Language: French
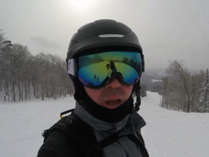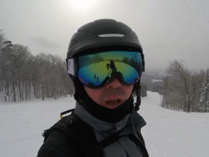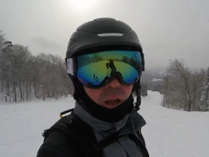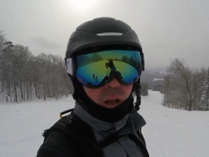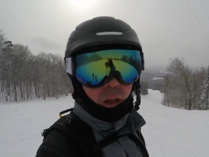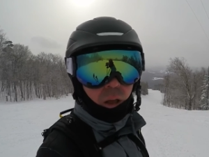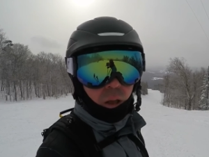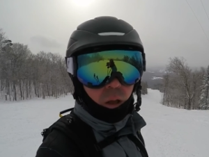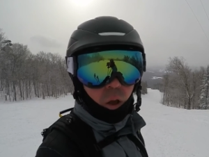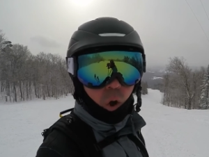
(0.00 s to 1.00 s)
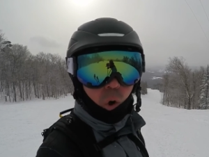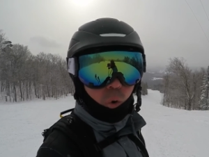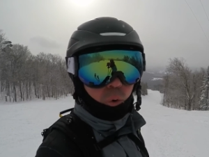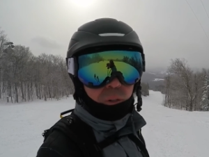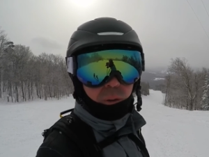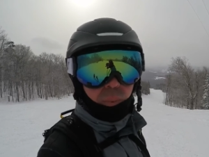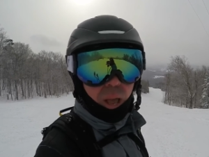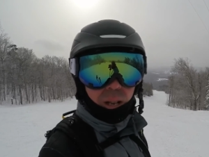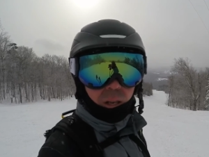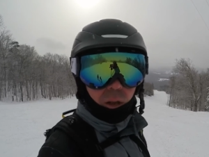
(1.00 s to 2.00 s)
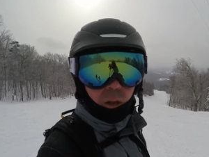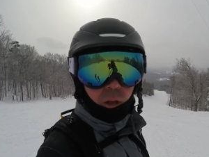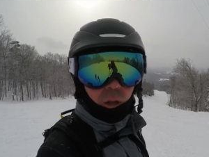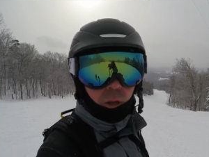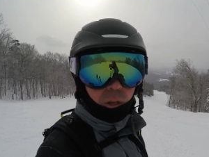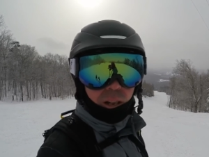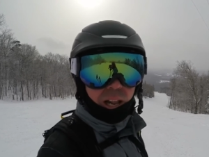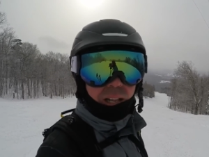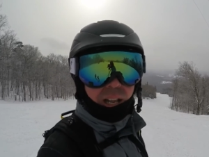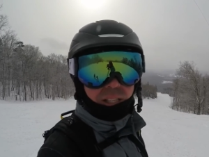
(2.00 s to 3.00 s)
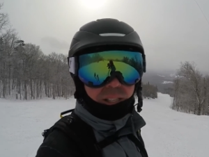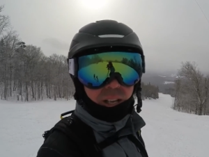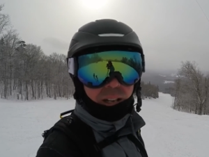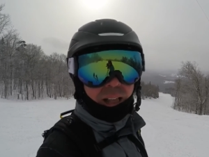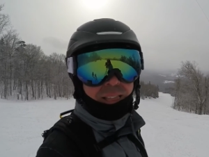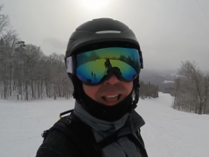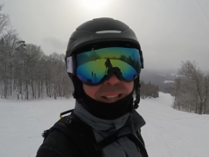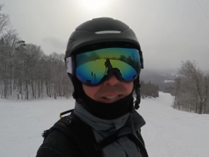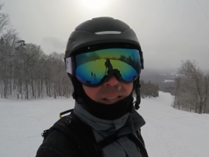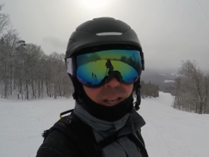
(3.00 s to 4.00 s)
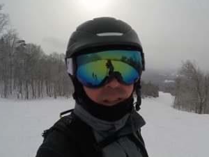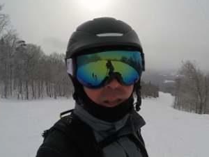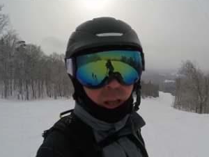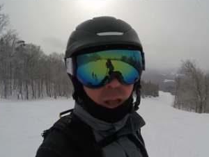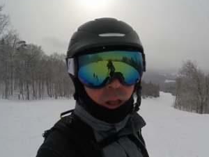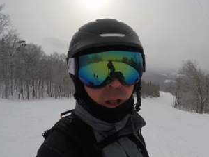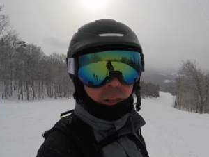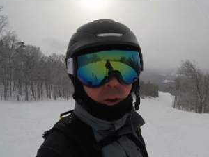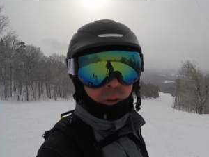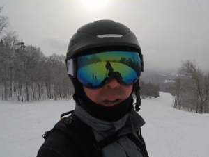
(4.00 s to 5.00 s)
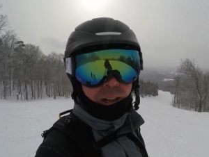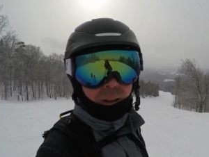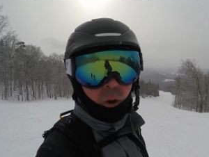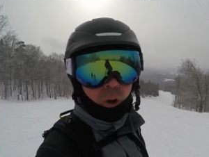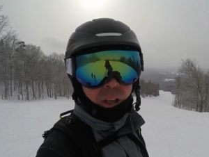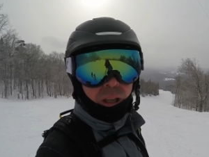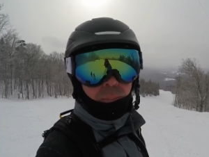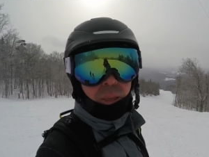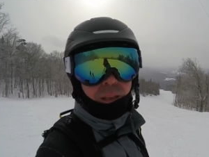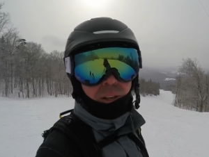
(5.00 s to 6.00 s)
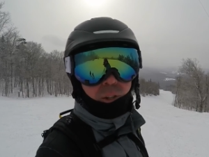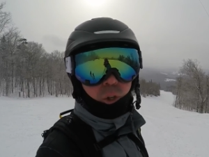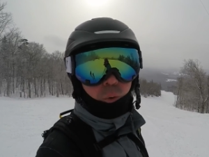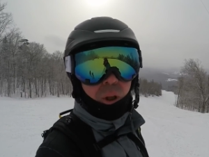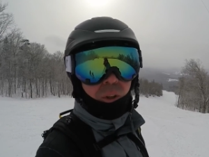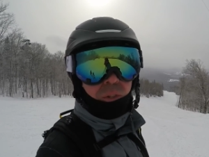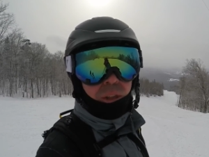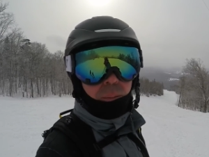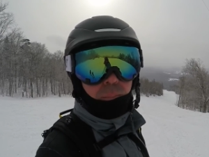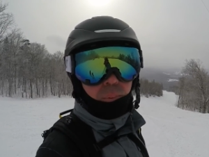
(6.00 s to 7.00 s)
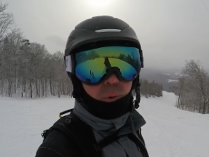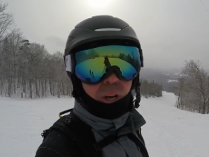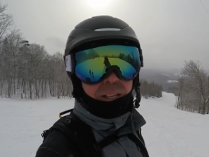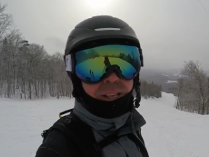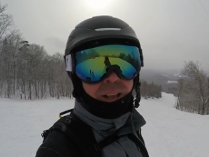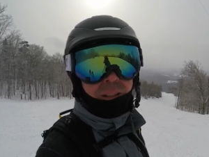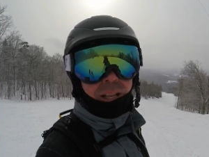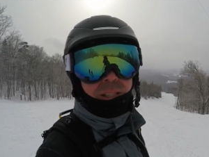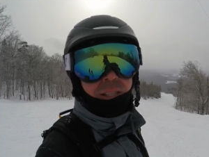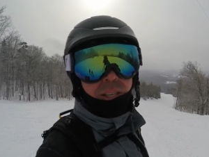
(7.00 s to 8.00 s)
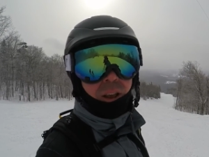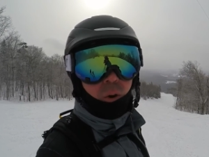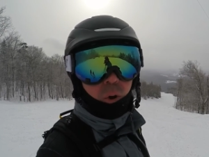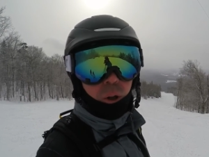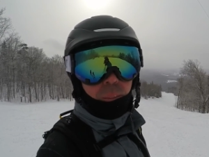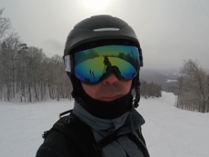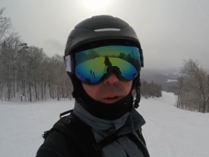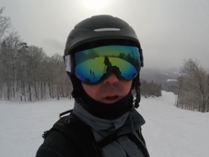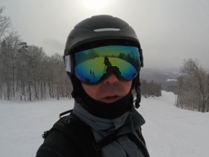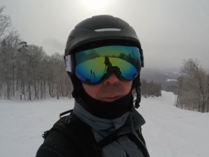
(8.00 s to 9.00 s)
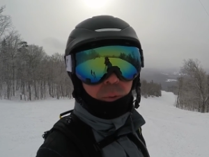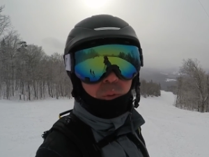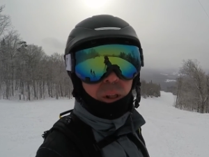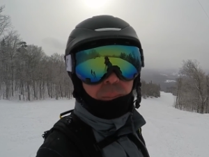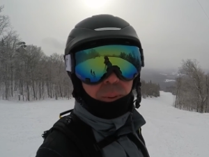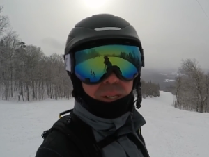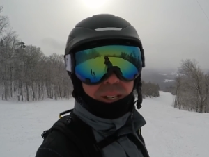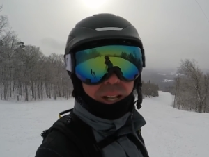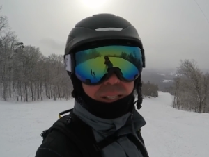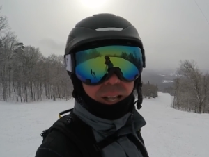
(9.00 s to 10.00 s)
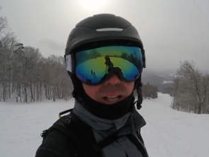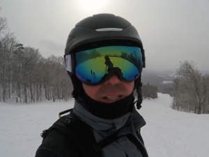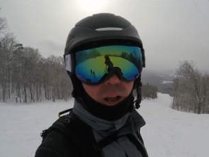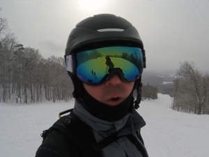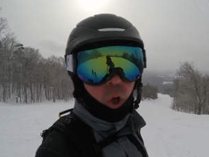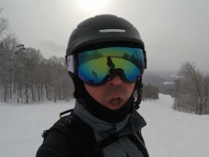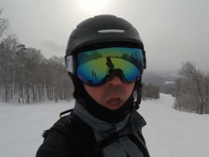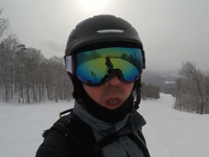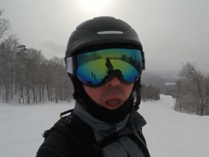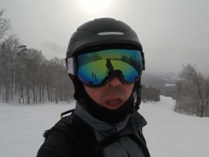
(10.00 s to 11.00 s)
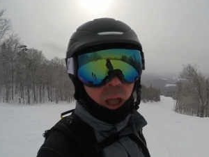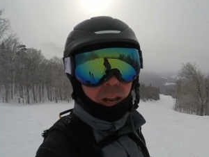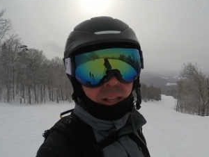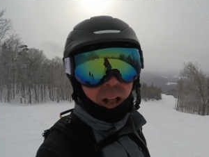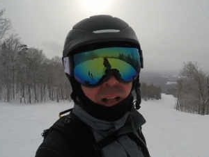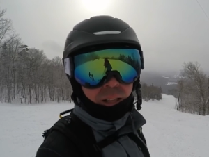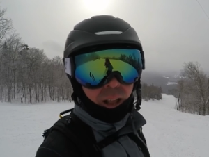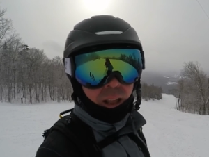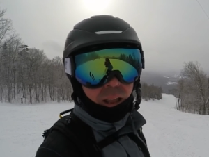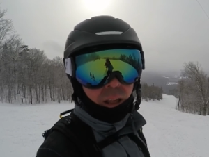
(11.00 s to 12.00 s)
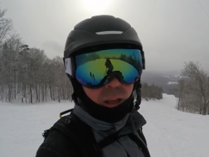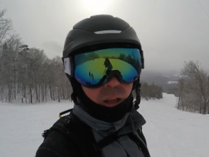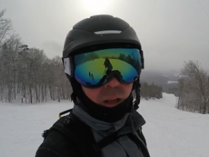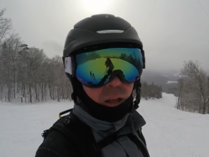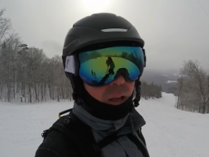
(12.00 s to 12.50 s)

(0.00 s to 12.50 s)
Euh, aussi belle que, la classique, la Nansen. Donc, l'Algonquin, bien que ce soit une des plus récentes additions comme, euh, nouvelle piste à la station, elle est en train